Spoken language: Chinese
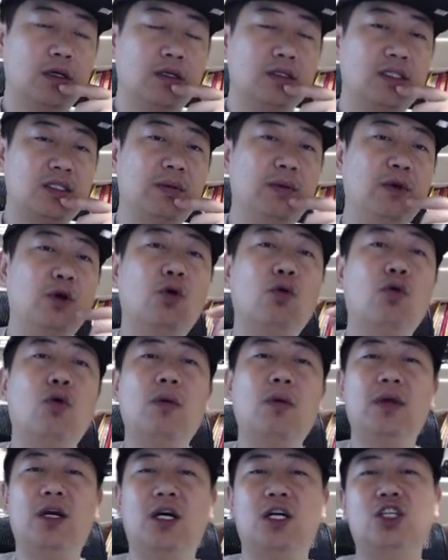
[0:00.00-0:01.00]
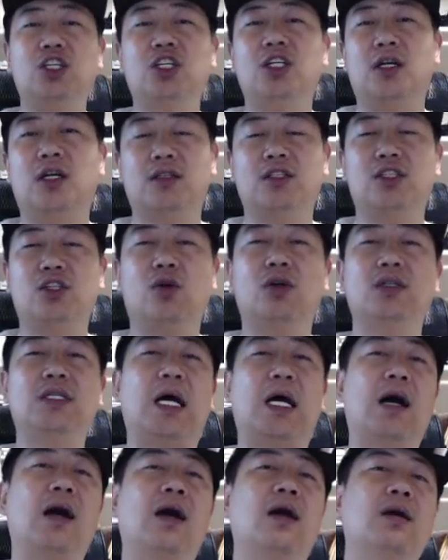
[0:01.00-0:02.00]
在没有货币和市场的情况
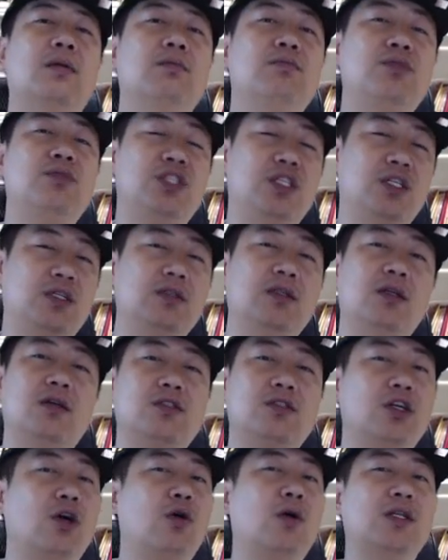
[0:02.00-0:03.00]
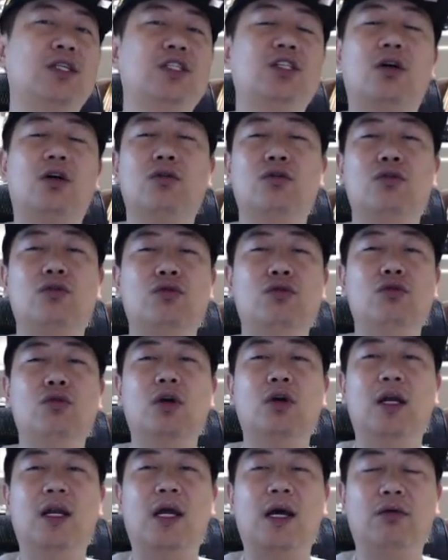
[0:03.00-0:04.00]
下，平等交换的效率
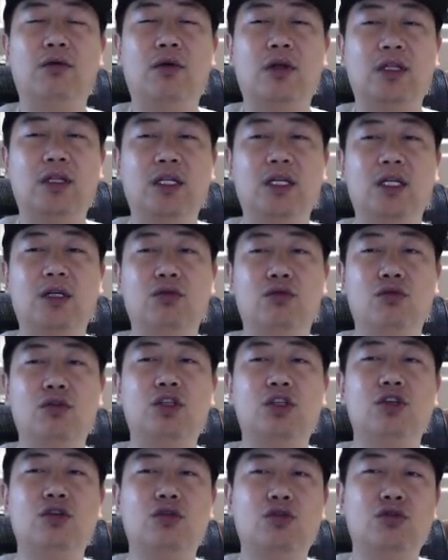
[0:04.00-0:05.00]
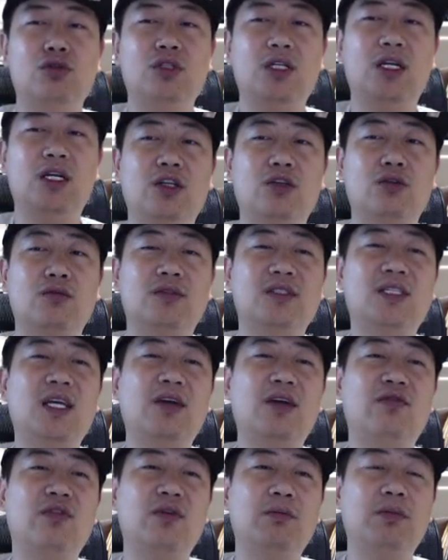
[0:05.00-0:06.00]
越来越低，于是就出现种
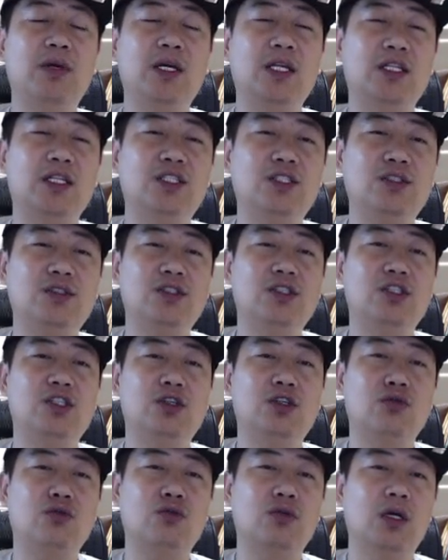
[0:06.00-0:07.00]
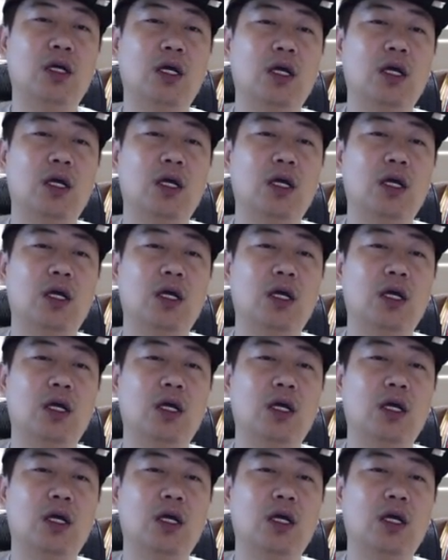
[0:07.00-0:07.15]
再分配的经济制度，